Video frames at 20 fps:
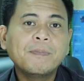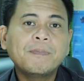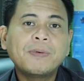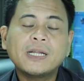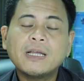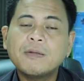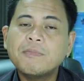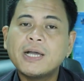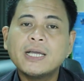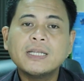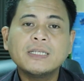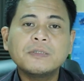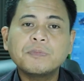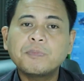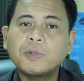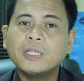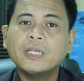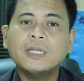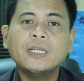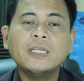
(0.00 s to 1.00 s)
Perkembangan
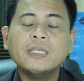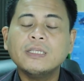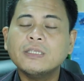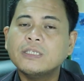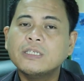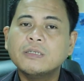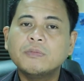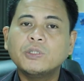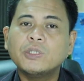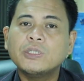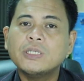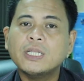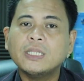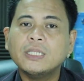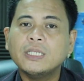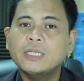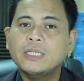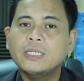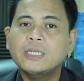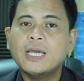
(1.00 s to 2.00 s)
seperti ini sebetulnya
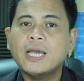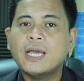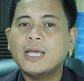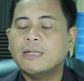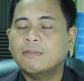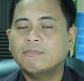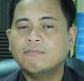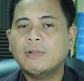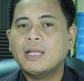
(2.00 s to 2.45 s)
tidak